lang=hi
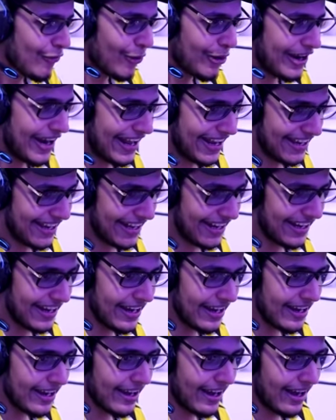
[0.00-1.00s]
वो नहीं
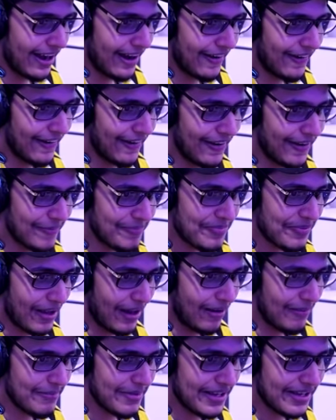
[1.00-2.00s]
करेंगे
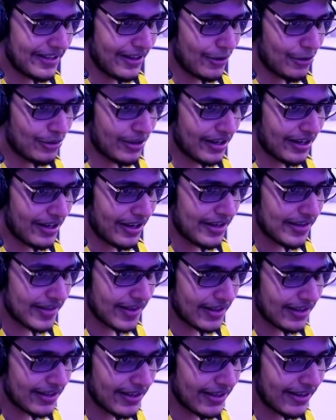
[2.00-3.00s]
आ, हम इधर उधर कहीं
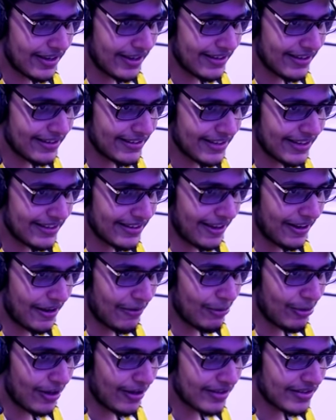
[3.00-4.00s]
से ये ये था ना
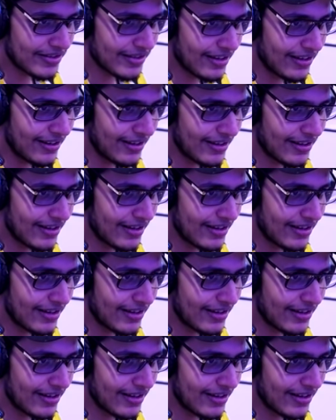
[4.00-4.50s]
वो रास्ता